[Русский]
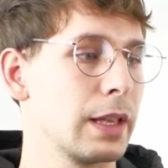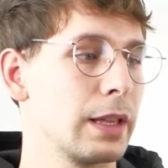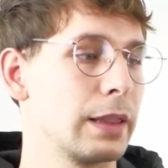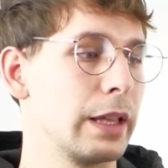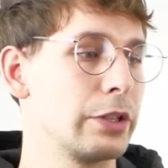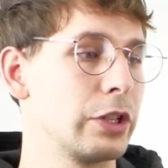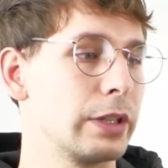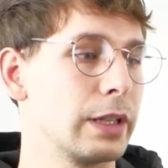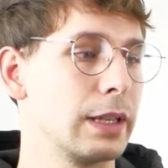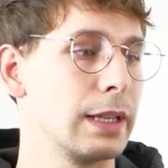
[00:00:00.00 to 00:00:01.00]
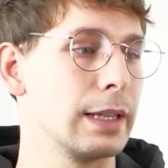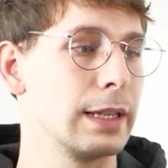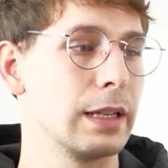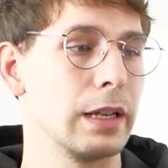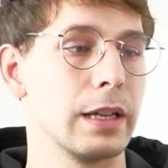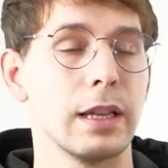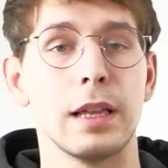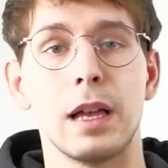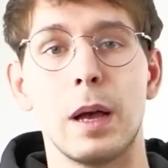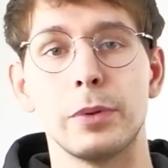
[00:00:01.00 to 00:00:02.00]
Значит, а,
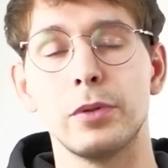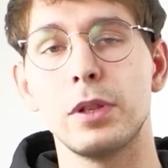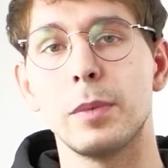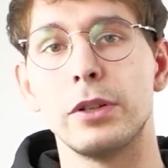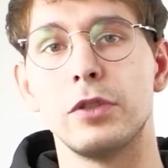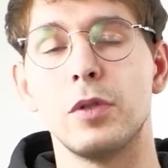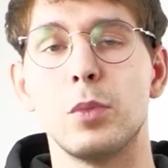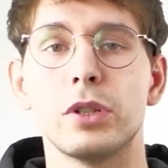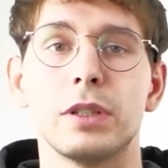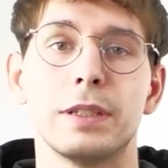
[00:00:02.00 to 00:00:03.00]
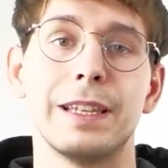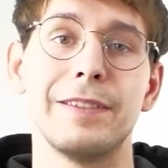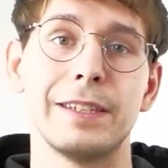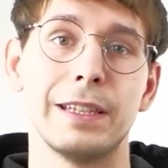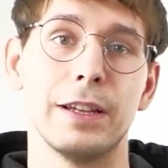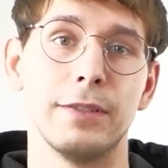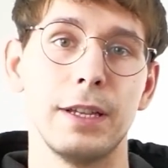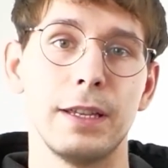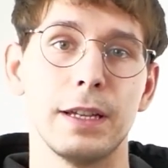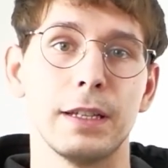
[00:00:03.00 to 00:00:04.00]
обсудим, от чего может зависеть
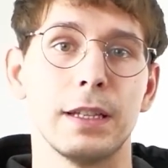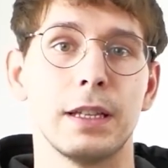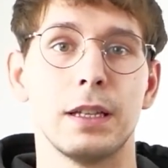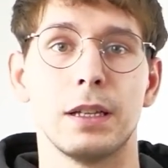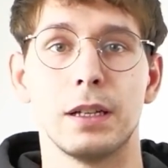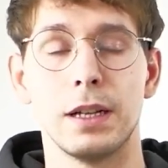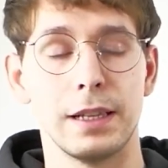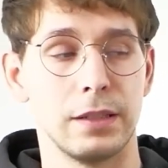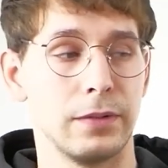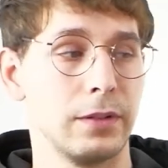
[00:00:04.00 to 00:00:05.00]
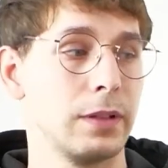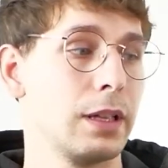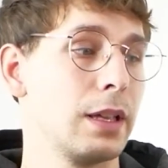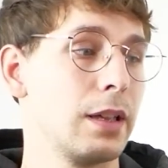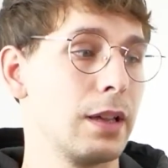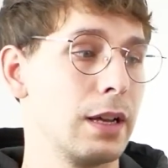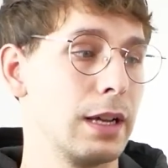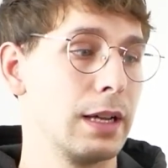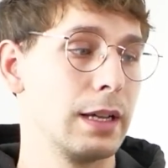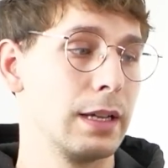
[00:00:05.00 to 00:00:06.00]
давление газов.
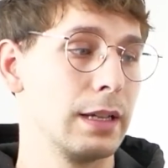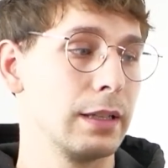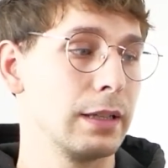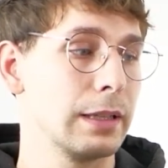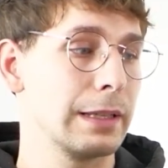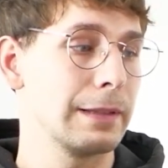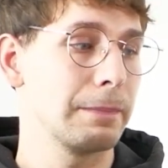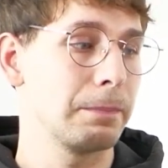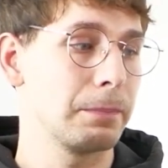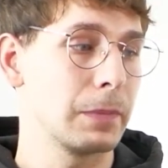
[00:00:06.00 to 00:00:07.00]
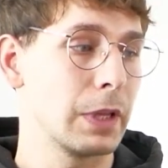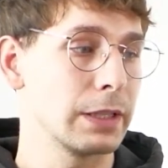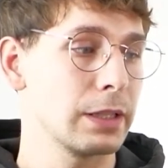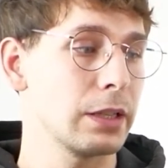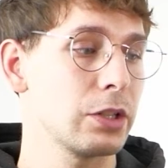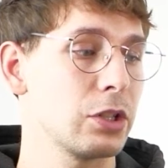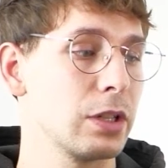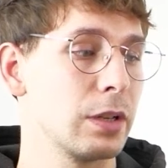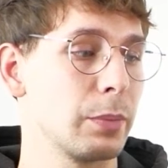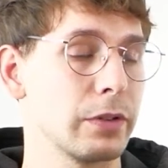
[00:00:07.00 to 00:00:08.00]
А,
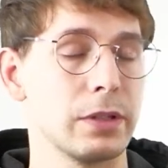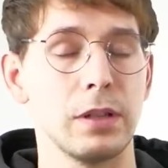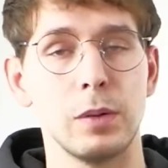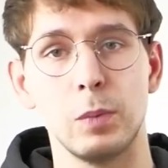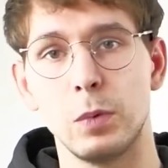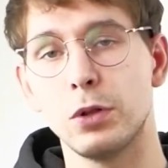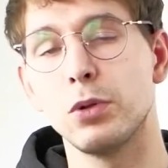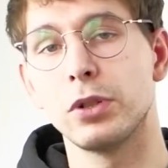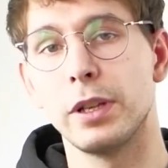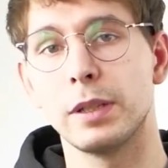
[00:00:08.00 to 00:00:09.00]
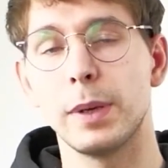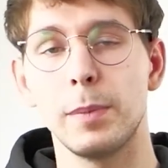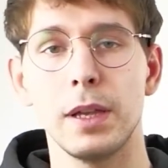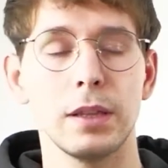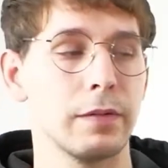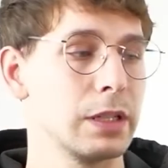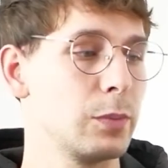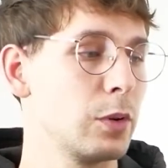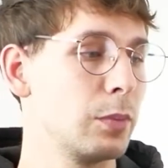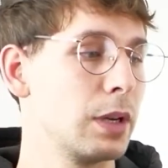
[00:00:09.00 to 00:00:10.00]
достаточно провести несложный эксперимент.
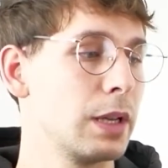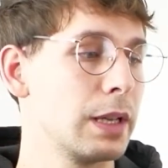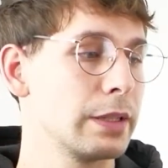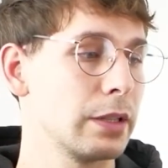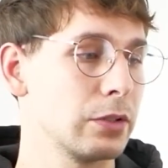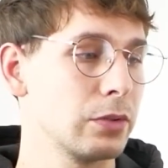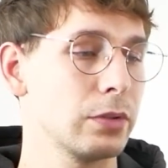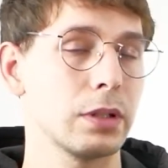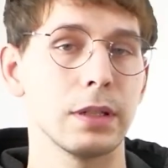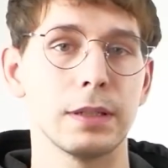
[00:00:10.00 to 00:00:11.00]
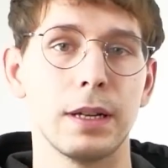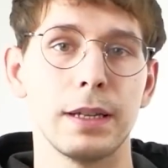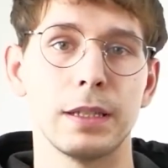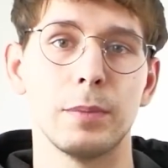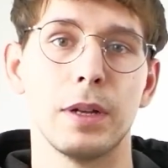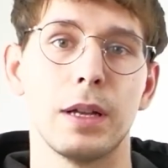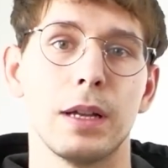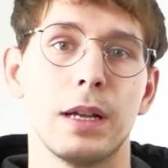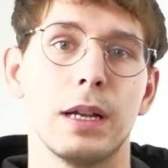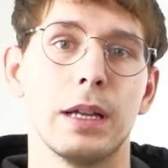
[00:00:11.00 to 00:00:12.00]
Возьмем сосуд с газом,
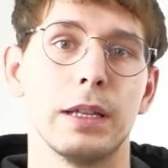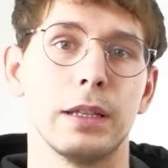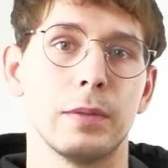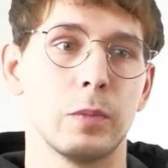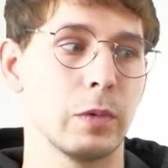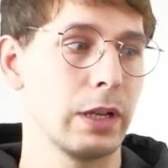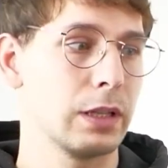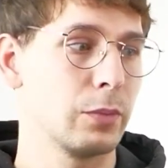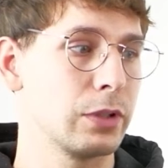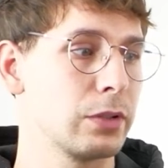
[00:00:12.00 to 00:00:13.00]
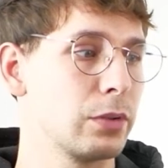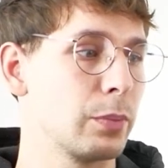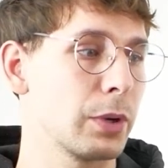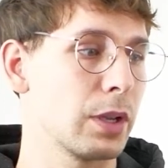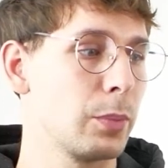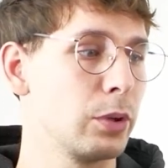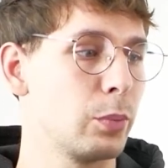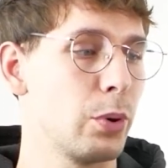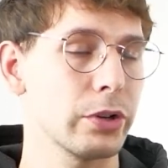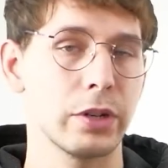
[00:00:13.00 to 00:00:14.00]
а, к этому сосуду прикреплен
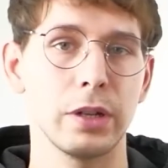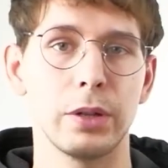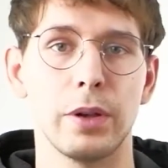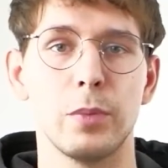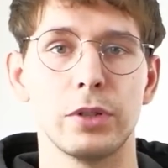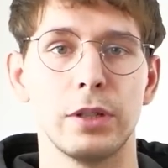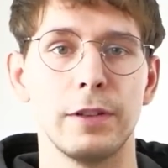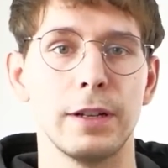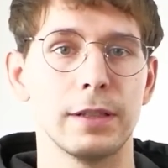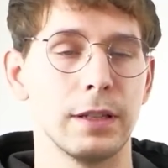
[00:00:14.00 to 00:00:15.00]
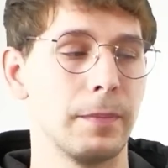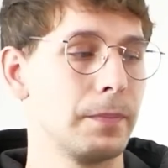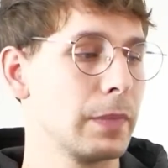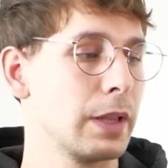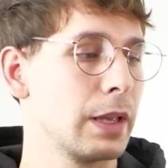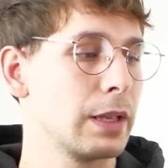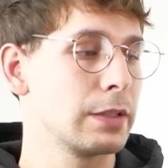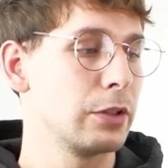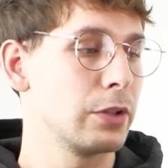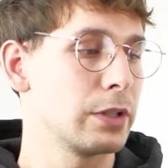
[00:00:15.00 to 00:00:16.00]
поршень, который может двигаться с
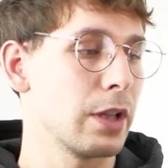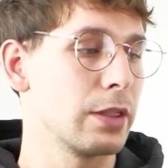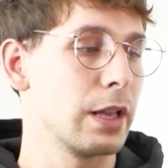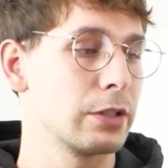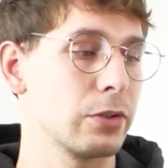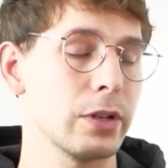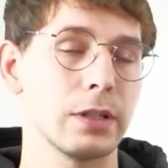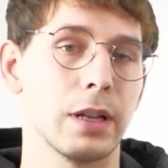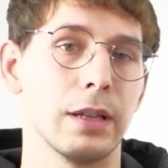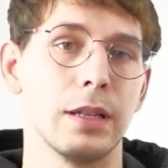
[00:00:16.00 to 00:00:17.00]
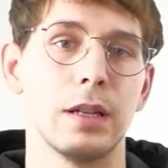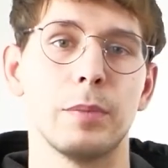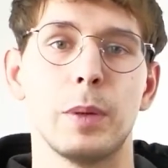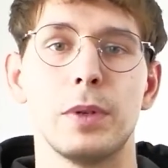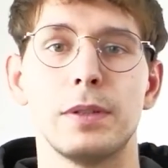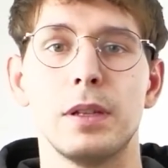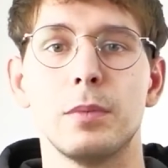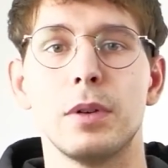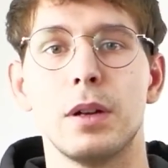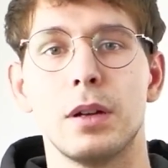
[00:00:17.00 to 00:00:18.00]
одной стороны, а с другой стороны
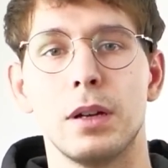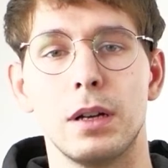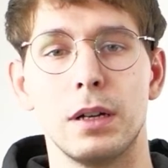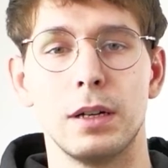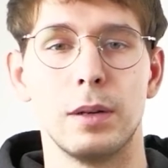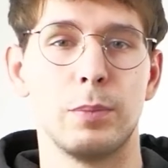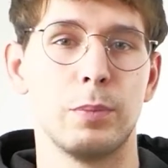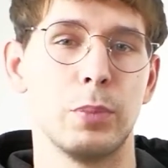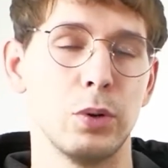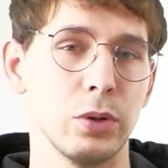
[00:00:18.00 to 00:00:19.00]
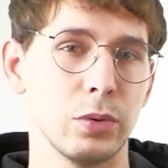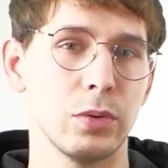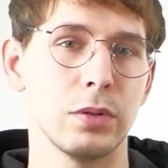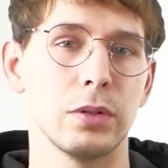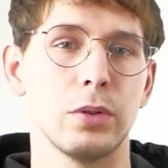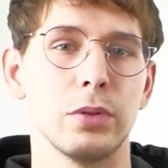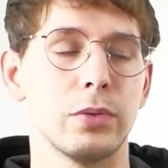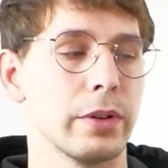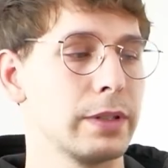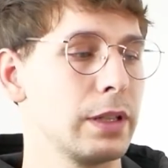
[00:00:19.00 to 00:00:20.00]
поместим а, пленку
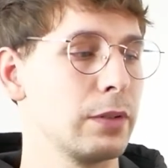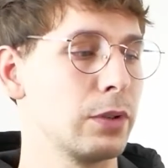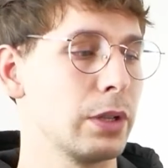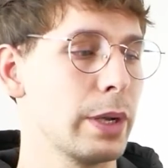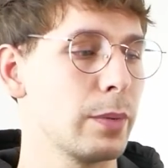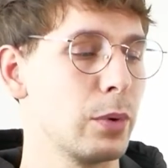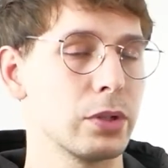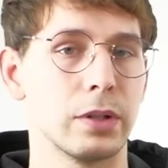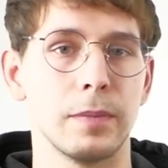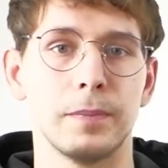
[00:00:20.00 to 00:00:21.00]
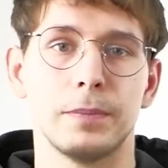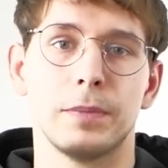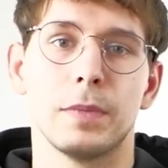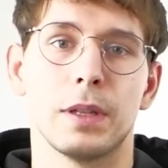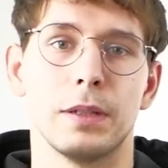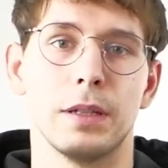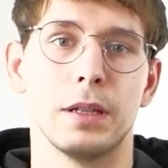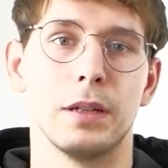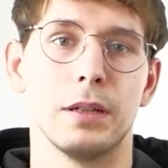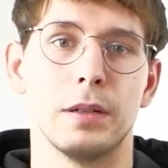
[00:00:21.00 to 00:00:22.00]
тонкую резиновую, которая может
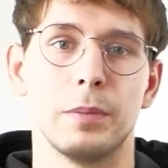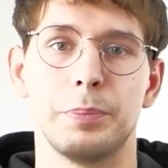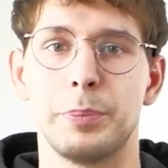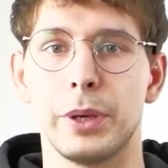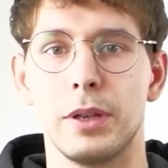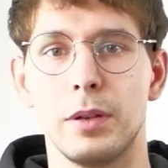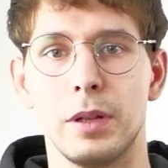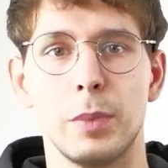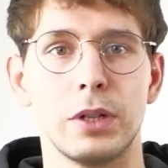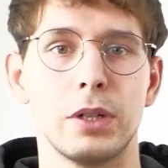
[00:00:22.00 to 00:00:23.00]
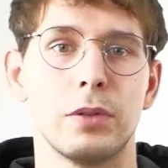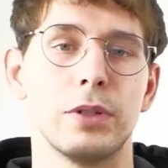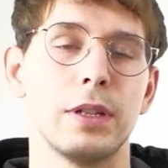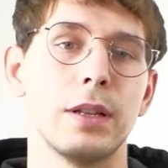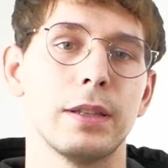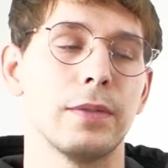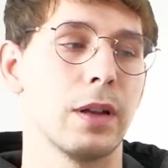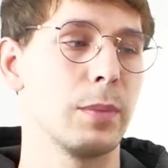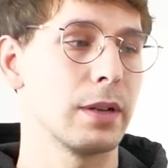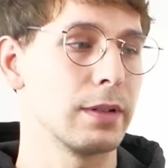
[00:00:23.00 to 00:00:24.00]
а, при небольших усилиях
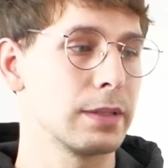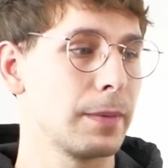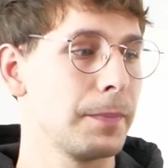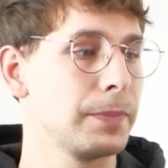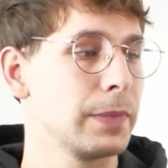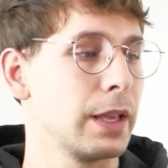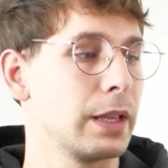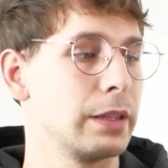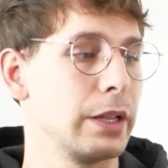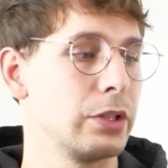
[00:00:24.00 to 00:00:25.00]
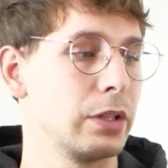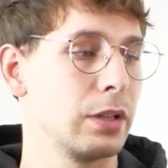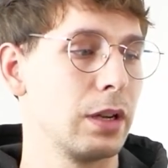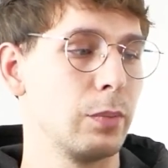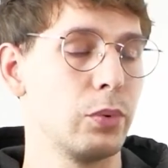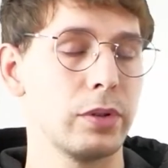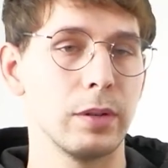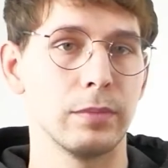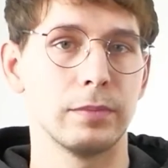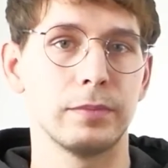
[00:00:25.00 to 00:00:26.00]
деформироваться. Значит, будем